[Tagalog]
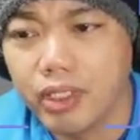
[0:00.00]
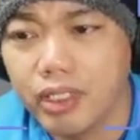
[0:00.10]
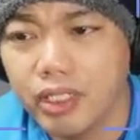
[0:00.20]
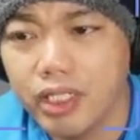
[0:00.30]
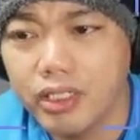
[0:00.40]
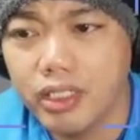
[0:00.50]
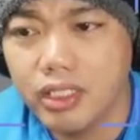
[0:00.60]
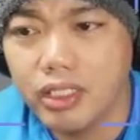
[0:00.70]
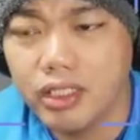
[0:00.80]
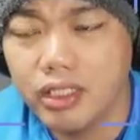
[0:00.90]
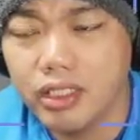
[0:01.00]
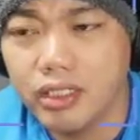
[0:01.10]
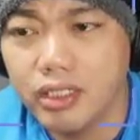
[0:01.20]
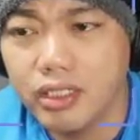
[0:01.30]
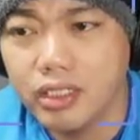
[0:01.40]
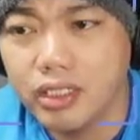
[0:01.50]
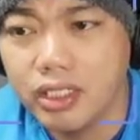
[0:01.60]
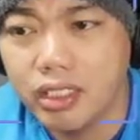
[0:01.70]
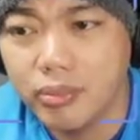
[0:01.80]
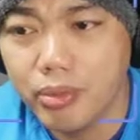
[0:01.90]
Kahit na
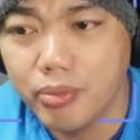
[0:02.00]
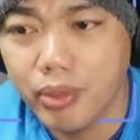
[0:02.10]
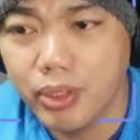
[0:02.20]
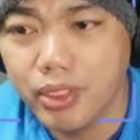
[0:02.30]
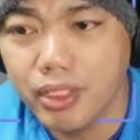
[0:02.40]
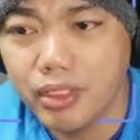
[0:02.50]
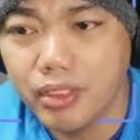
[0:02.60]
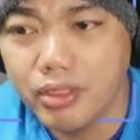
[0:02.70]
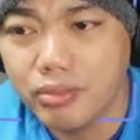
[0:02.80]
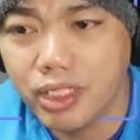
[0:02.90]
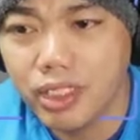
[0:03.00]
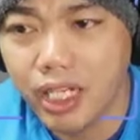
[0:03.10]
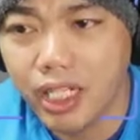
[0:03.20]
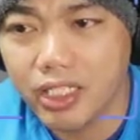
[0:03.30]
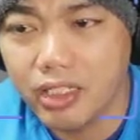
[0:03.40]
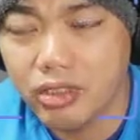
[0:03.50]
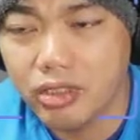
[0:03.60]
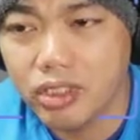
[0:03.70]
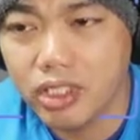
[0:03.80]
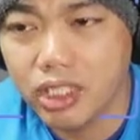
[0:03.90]
hindi ka pa pwedeng mag-direct
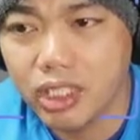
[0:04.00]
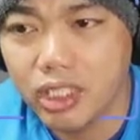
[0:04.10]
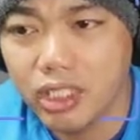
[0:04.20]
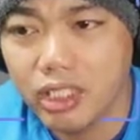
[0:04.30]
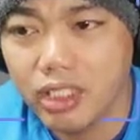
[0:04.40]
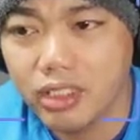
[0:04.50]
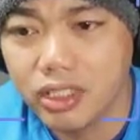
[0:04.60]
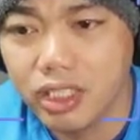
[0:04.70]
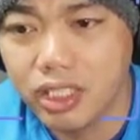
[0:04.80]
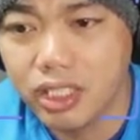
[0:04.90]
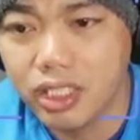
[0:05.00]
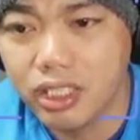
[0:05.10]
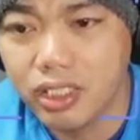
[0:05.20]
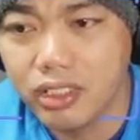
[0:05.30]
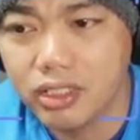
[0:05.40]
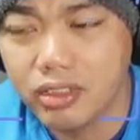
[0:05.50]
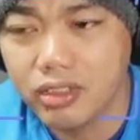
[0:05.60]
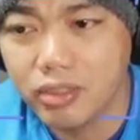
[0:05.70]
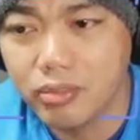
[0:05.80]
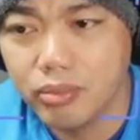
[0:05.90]
dito sa uh, internet or
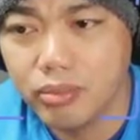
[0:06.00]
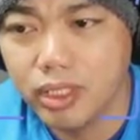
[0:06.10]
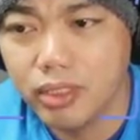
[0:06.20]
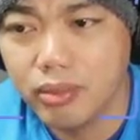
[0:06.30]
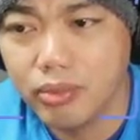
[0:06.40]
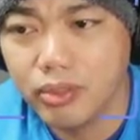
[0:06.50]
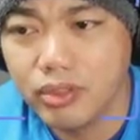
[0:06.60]
sa mobile mo.